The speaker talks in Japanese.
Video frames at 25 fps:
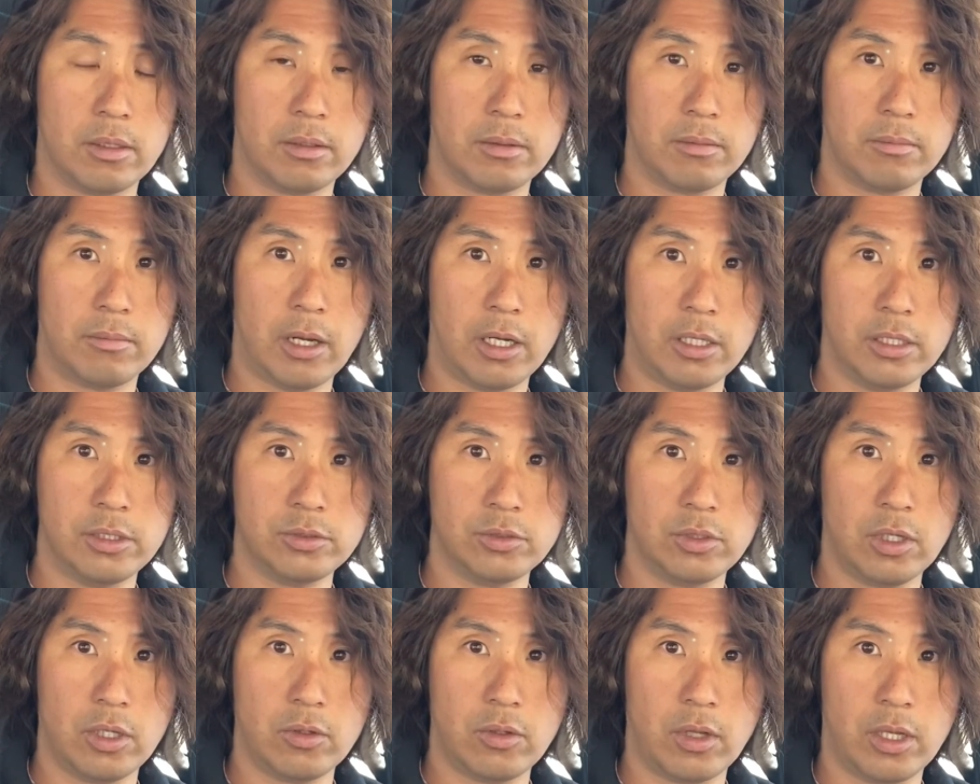まあ、
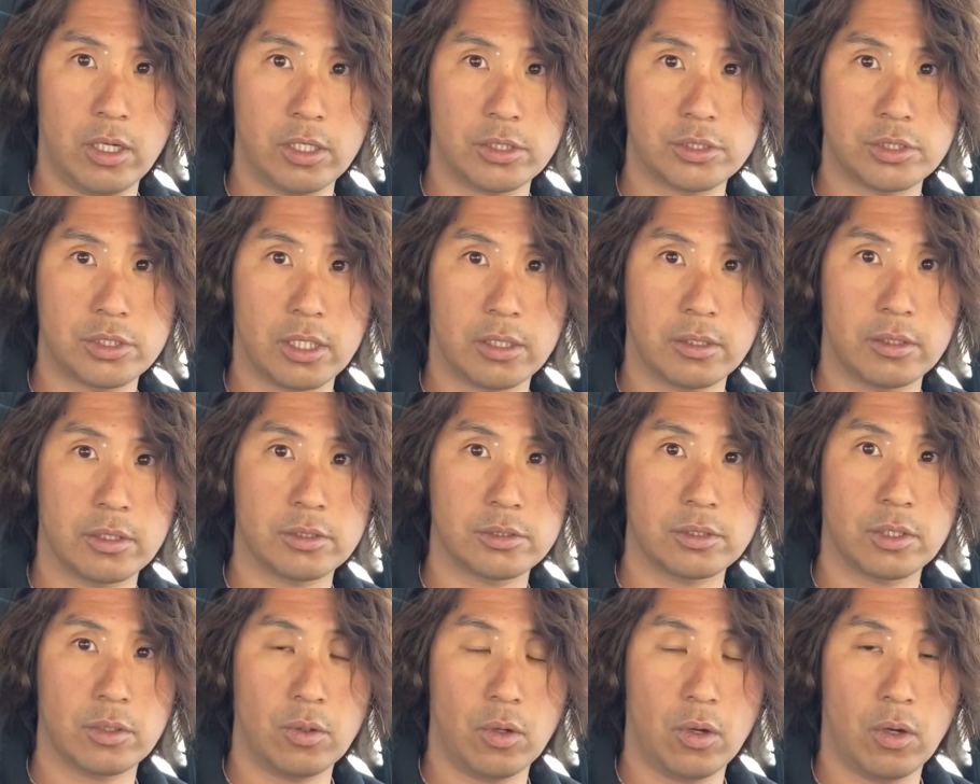アリゾナの話なんで
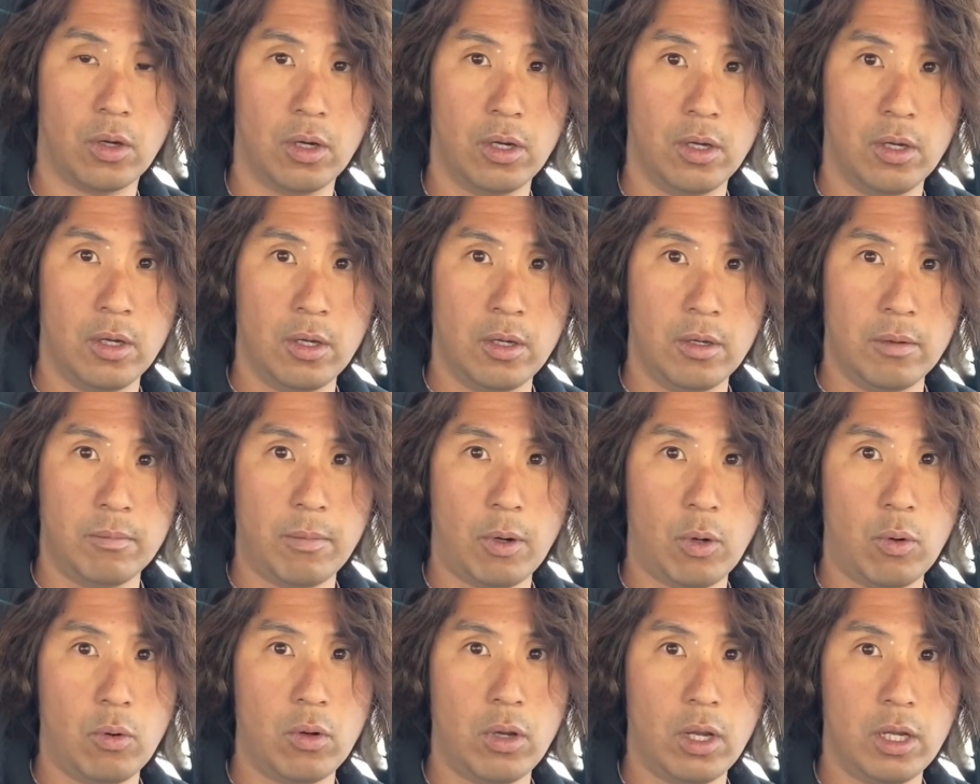すけど、
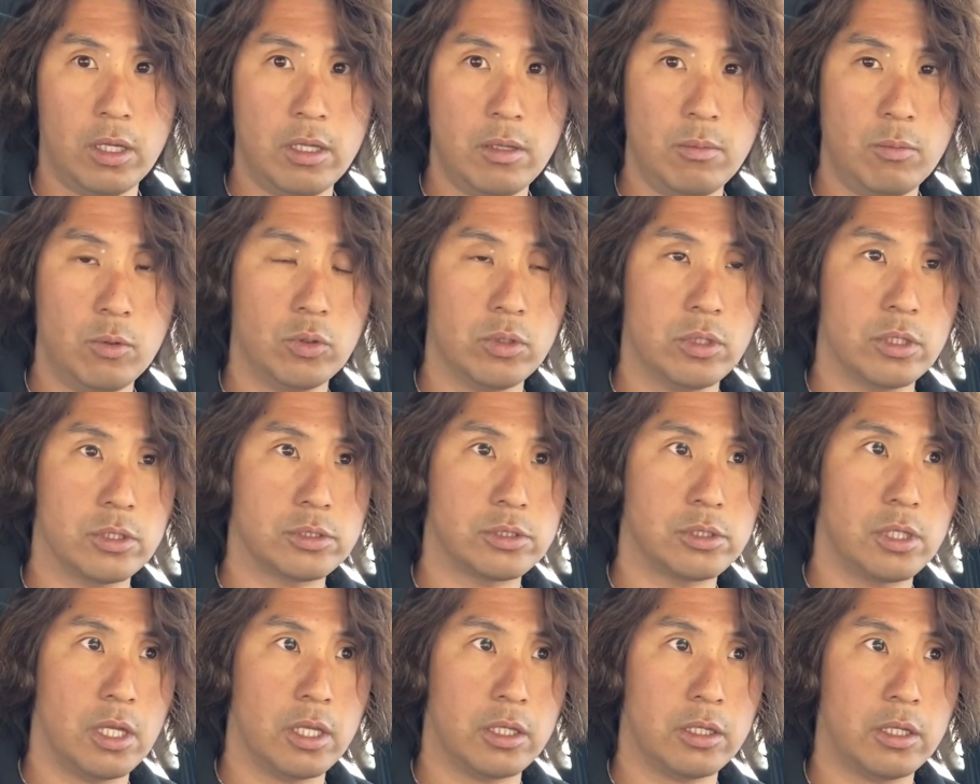まあ、お金もで
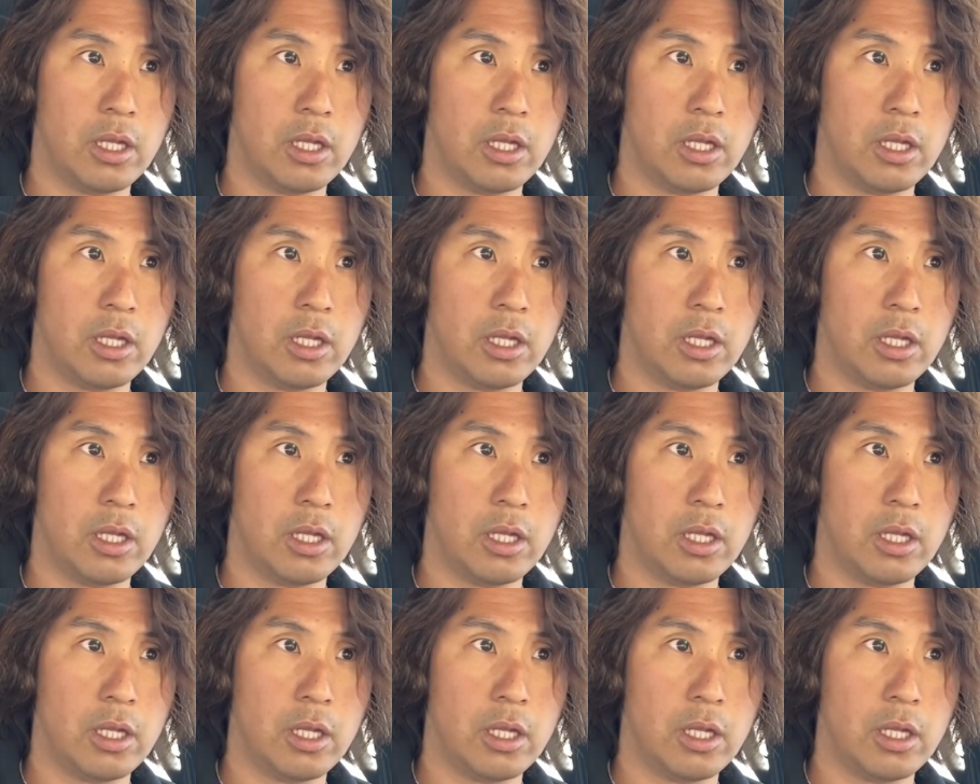すね、